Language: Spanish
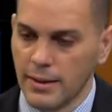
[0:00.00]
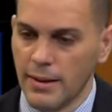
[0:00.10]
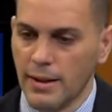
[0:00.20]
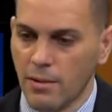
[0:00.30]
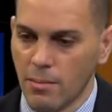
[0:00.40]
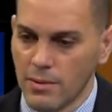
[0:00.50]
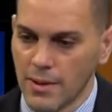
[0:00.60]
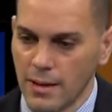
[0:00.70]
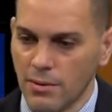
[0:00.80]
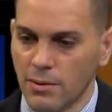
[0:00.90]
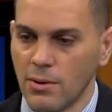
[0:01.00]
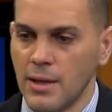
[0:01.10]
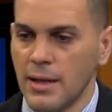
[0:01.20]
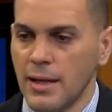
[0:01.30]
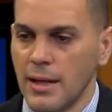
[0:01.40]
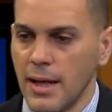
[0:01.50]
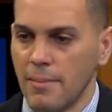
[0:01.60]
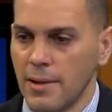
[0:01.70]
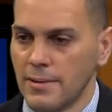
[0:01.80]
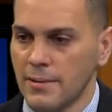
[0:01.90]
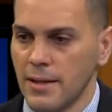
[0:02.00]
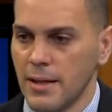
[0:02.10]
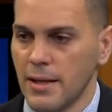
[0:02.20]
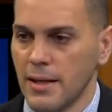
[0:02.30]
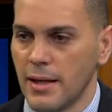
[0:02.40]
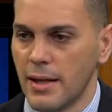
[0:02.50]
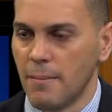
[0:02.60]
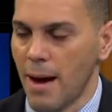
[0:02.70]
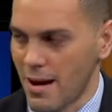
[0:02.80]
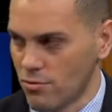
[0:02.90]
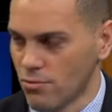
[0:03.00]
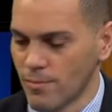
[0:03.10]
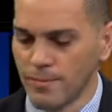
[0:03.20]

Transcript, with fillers: comenzando el mes de marzo.